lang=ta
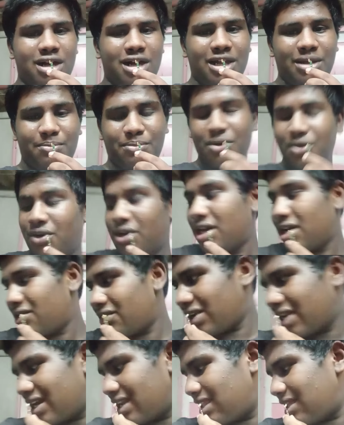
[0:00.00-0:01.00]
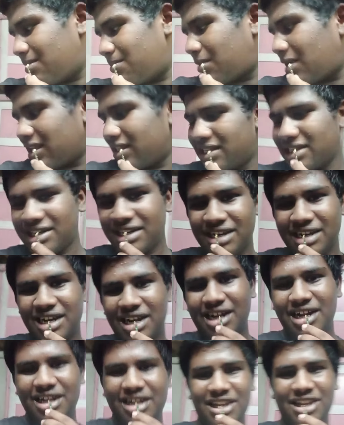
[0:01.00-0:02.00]
இப்போ கூட அவன் என்ன தான் பார்த்துக்கிட்டு
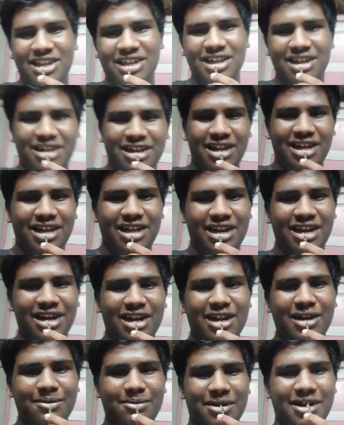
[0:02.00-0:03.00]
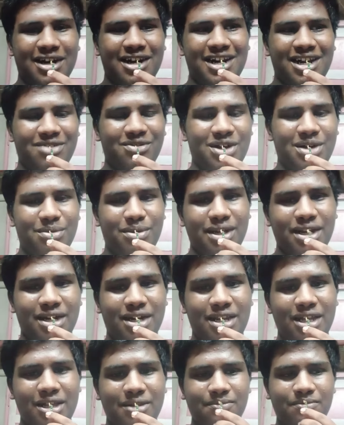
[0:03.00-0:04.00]
இருக்கான் என்னடா பண்ணுறான் இவன்
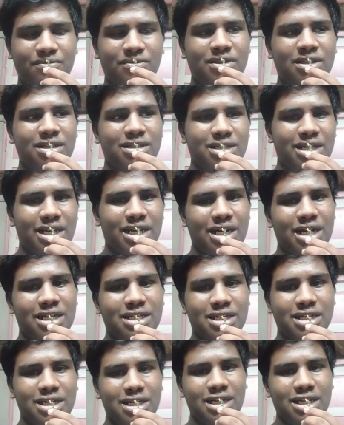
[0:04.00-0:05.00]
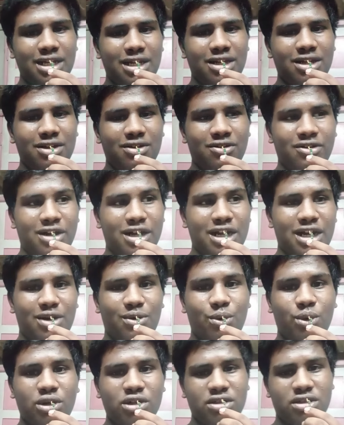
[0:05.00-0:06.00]
அப்படின்ட்டு சரிங்களா சரி உங்கள்
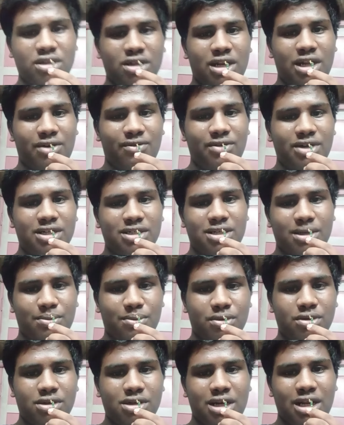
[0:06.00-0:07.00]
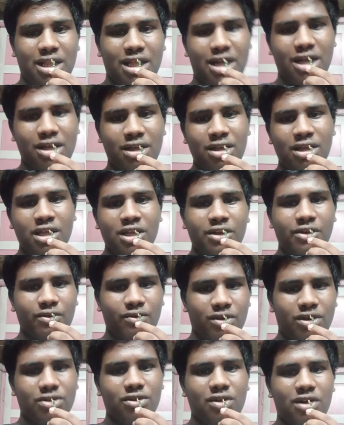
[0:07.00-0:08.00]
லவ் அண்ட் லவ் அண்ட் சப்போர்ட்டில் தான்
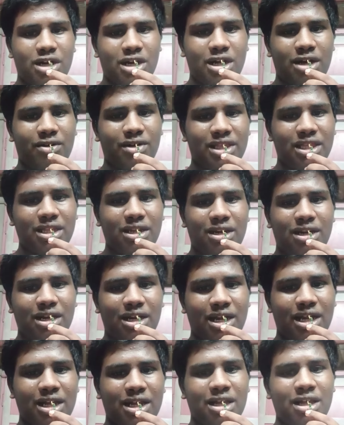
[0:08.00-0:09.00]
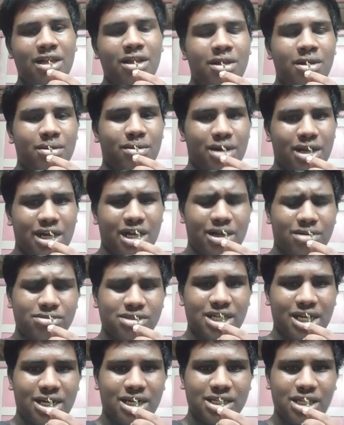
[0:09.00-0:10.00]
இவ்வளோ தூரம் நான் வந்துட்டுருக்கேன்
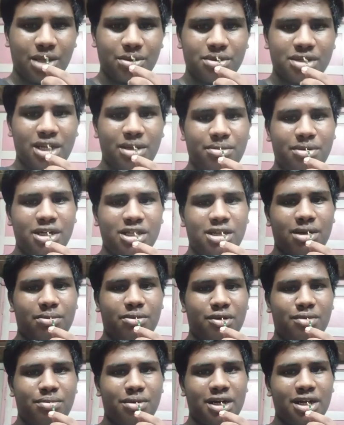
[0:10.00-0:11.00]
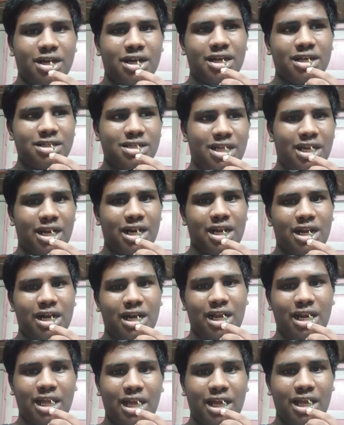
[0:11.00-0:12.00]
மறக்காமல் சேனலை சப்ஸ்கிரைப் பண்ணி சப்போர்ட் பண்ணுங்கள் சரிங்களா
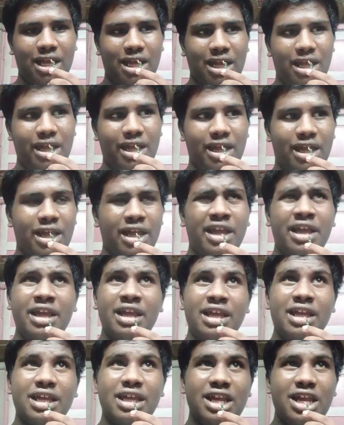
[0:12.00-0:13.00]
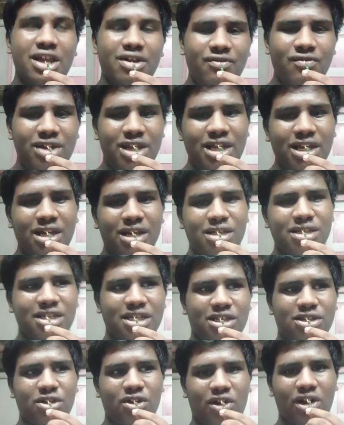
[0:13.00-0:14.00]
நாளைக்கு ஈவினிங்
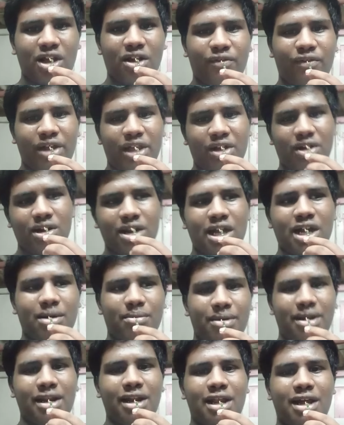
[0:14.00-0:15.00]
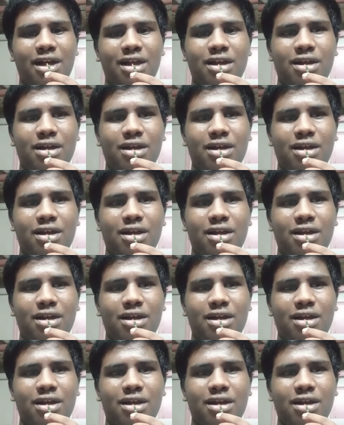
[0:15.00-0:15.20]
சிக்ஸ் ஓ கிளாக் ஃபைவ் ஓ கிளாக் அப்படின்னா